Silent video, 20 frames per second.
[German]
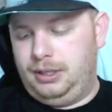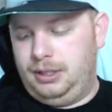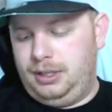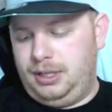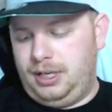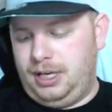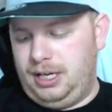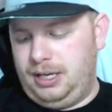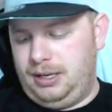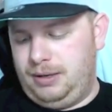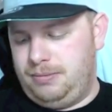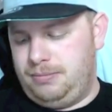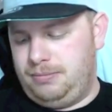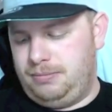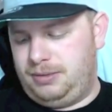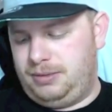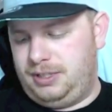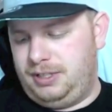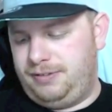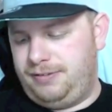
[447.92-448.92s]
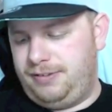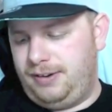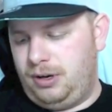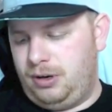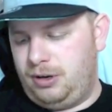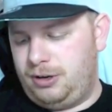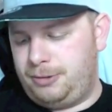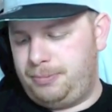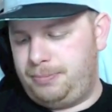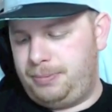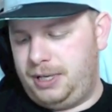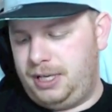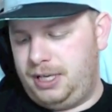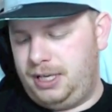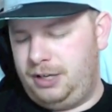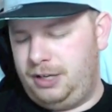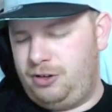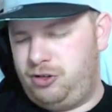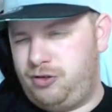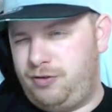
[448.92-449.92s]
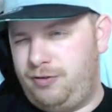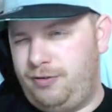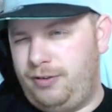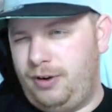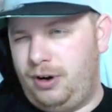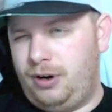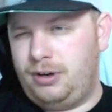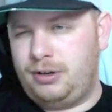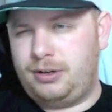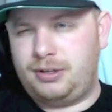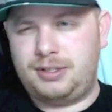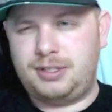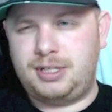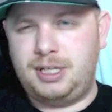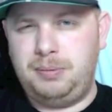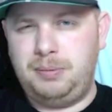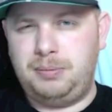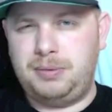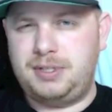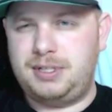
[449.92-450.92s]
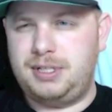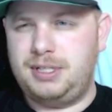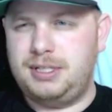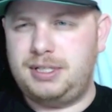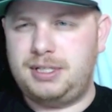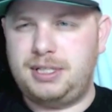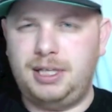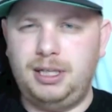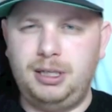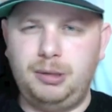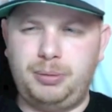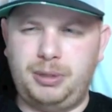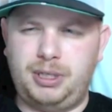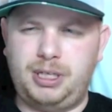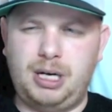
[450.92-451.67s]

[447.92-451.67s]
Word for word: Ähm, die Farbe Schwarz gibt es in Silber,